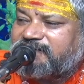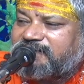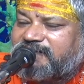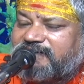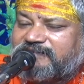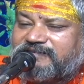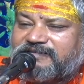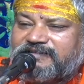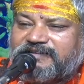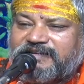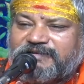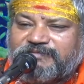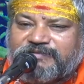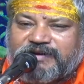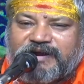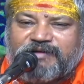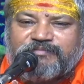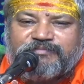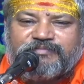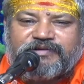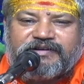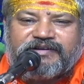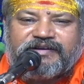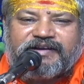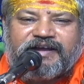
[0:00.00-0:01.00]
किसी ने
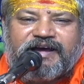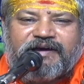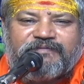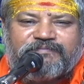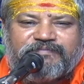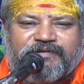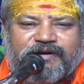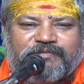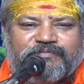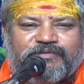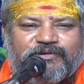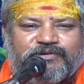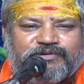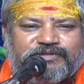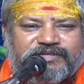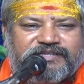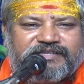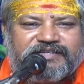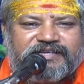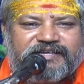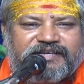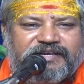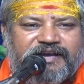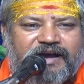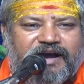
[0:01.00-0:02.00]
ब्राह्मण ने आपका
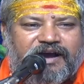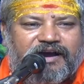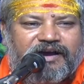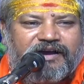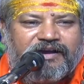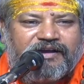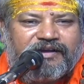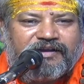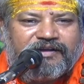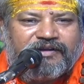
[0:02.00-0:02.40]
भोजन किया